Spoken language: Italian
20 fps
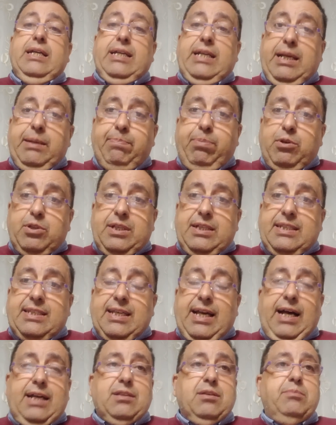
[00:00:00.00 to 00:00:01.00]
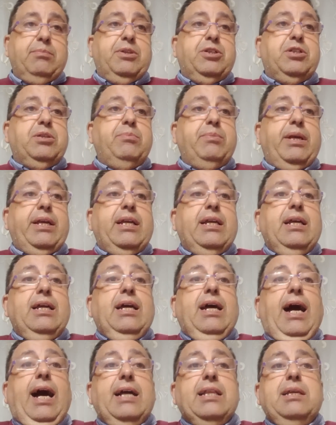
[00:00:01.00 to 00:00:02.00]
ipotizzato, amici miei?
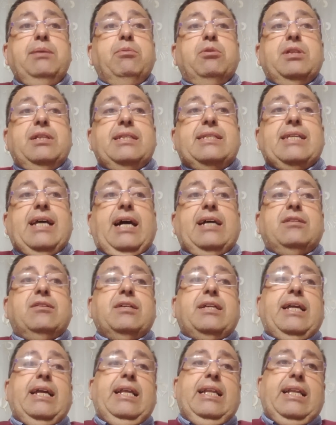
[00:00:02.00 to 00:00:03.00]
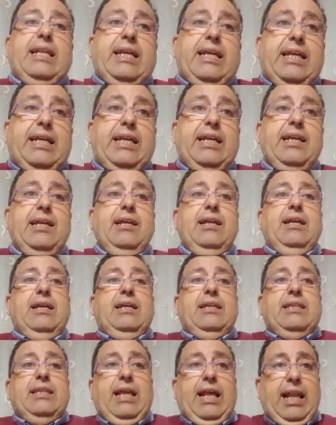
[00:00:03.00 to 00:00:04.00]
Hanno ipotizzato che lì,
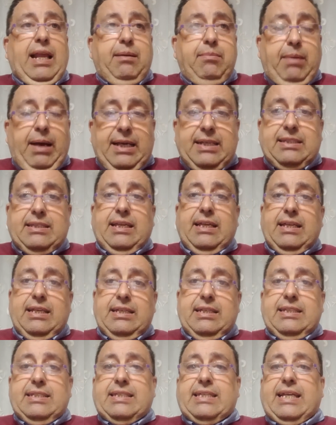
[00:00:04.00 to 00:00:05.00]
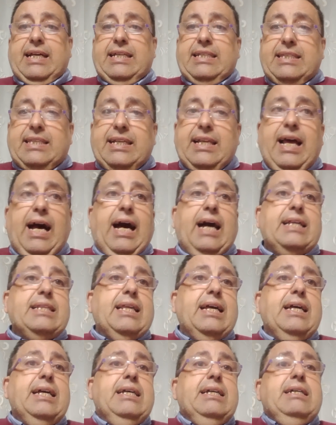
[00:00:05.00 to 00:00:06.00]
nella parte
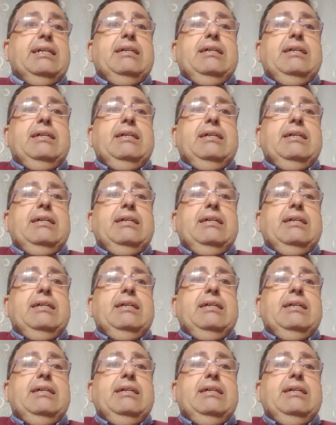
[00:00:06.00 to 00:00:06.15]
scantinata,